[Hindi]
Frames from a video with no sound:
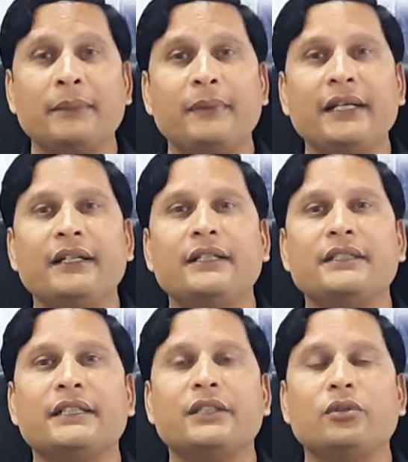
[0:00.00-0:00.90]
अप्लाई करना
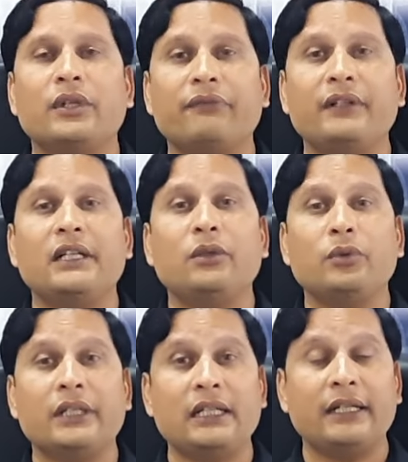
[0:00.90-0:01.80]
चाहते हैं तो डेफिनेटली
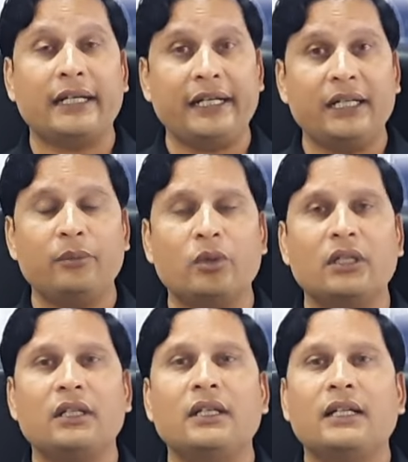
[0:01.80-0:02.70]
उनके लिए राइट टाइम होगा
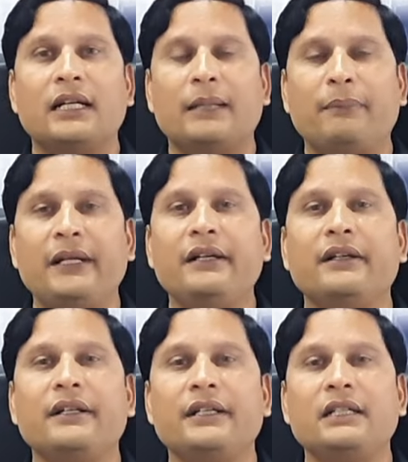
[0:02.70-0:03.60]
अप्लाई
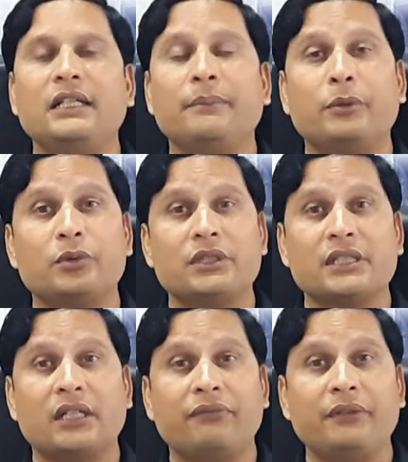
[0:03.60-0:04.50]
करने के लिए प्रोसेस
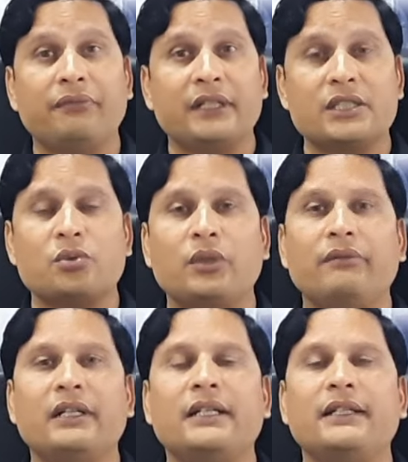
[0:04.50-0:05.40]
काफ़ी फास्ट होने
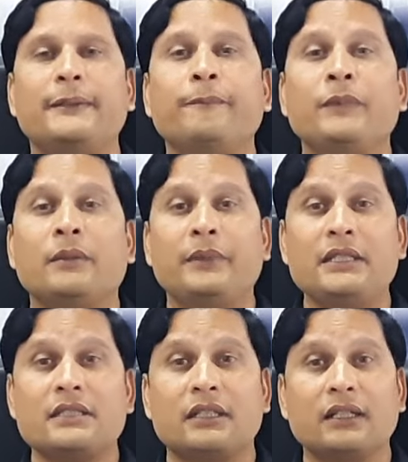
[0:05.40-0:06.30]
वाला है
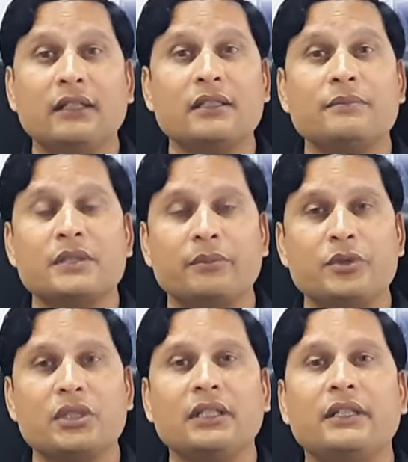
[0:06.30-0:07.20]
मीन्स अगर हम
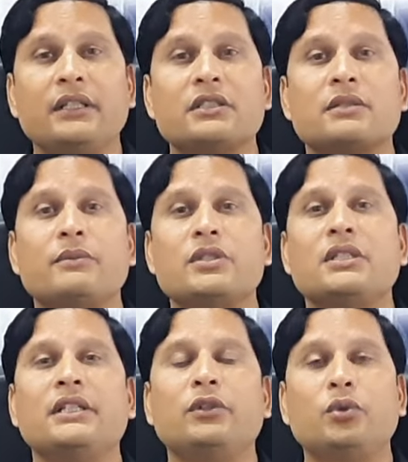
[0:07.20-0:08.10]
सबमिशन करेंगे सबमिशन
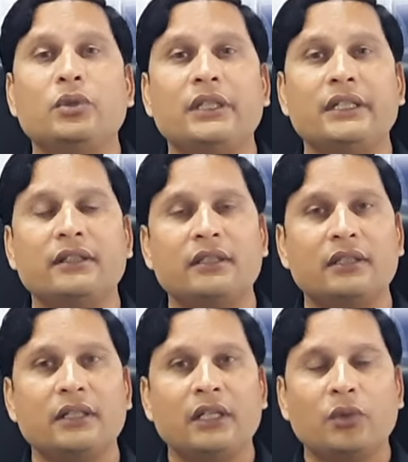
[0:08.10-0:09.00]
के दो दिन के अंदर
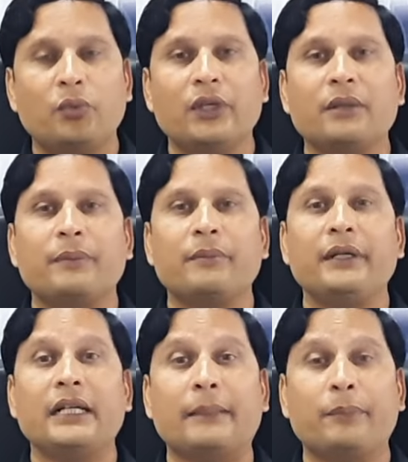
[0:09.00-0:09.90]
वर्क परमिट
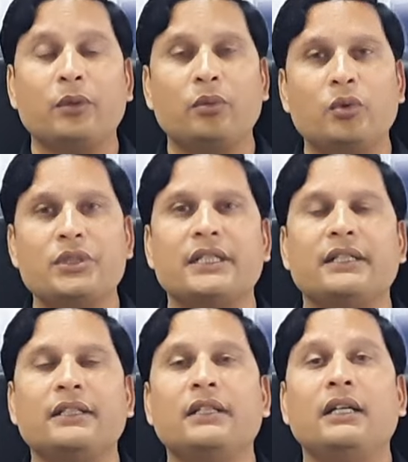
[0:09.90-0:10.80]
अप्रूव हो
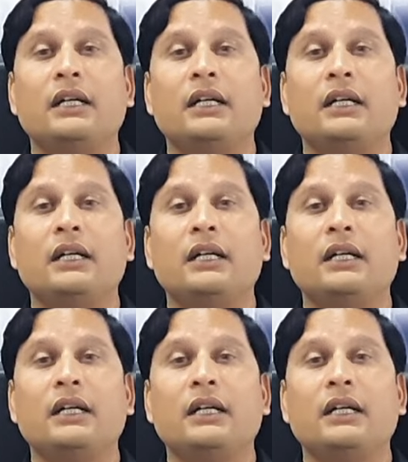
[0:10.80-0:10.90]
जाएगा